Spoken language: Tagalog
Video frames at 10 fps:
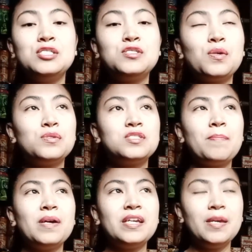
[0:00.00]
So,
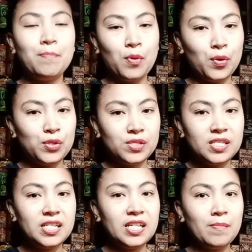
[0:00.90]
sa pag-iipon,
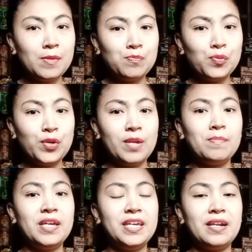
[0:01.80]
hindi naman po yan
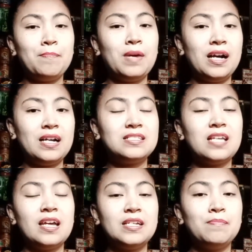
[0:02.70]
mahirap mga
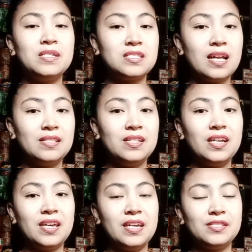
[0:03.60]
kasari, basta
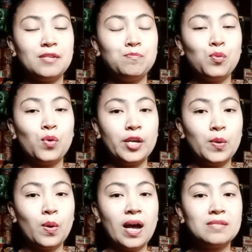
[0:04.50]
dedicated po
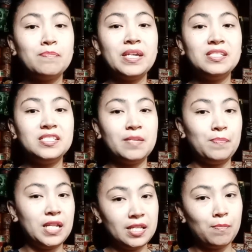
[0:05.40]
kayo at may
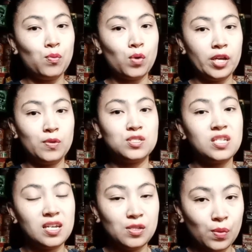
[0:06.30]
disiplina po kayo
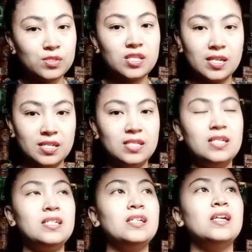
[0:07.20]
sa inyong
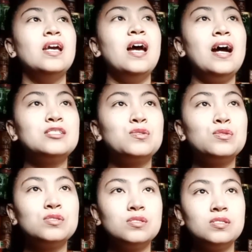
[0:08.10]
sarili. At
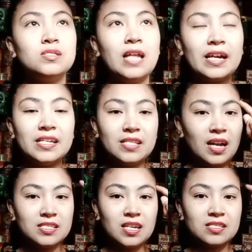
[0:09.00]
kung laging
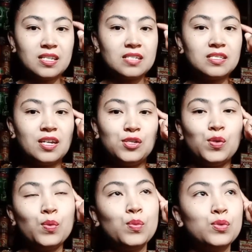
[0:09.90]
nakasaksak sa
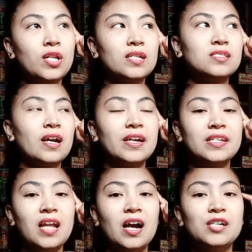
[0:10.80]
inyong utak na
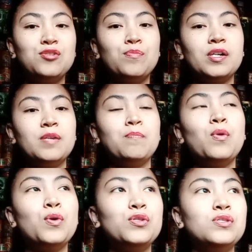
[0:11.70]
kailangan nyo
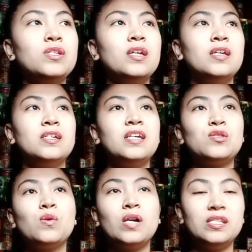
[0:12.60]
mag-ipon,
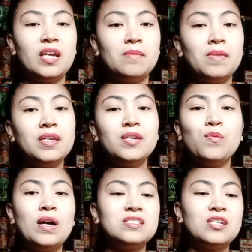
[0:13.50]
ganto ganyan, may
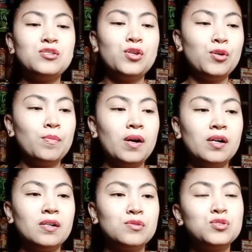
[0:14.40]
iwasan nyo yung
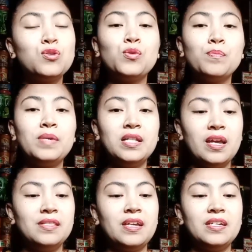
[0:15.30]
mga gusto nyong
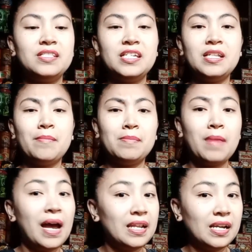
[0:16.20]
bilhin na hindi naman
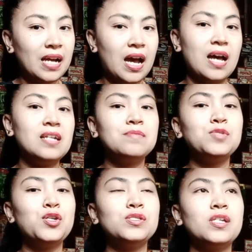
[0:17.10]
mahalaga. Alam
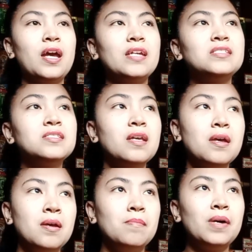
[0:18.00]
nyo yun guys,
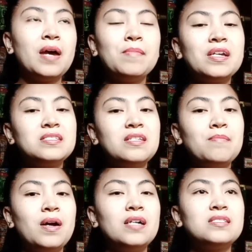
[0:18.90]
marami
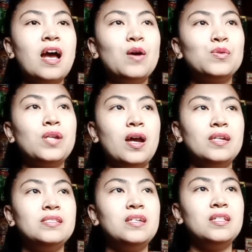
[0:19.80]
kasing mga tao na
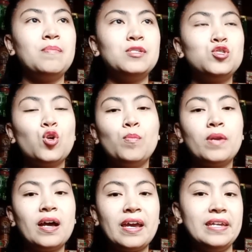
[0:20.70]
hindi naman
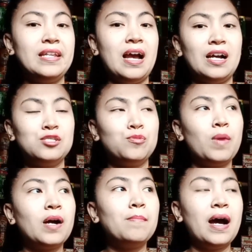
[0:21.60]
sobrang kailangan ng
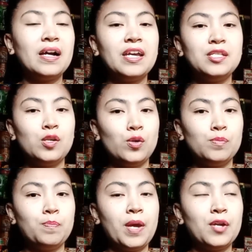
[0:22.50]
mga bagay na
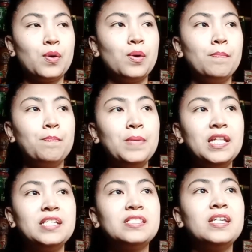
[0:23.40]
yun, pero
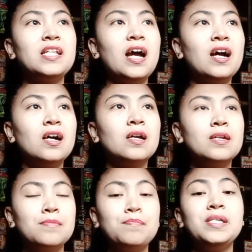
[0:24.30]
pilit nilang
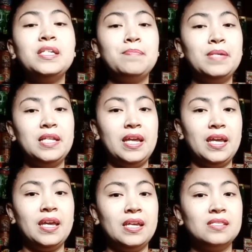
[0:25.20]

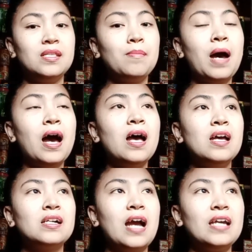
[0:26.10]
binibili, 'di ba?
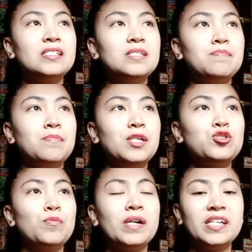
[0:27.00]
Kahit
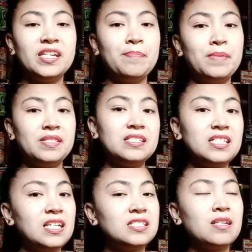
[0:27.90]
medyo magigipit na
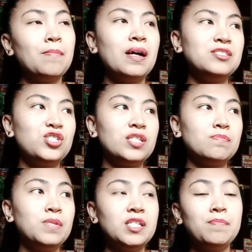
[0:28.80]
sila sa budget,
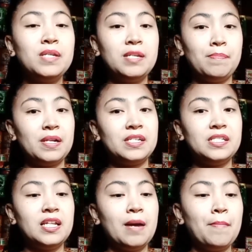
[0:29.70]
binibili pa
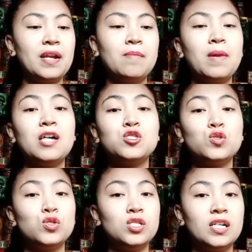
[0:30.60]
rin nila para makasunod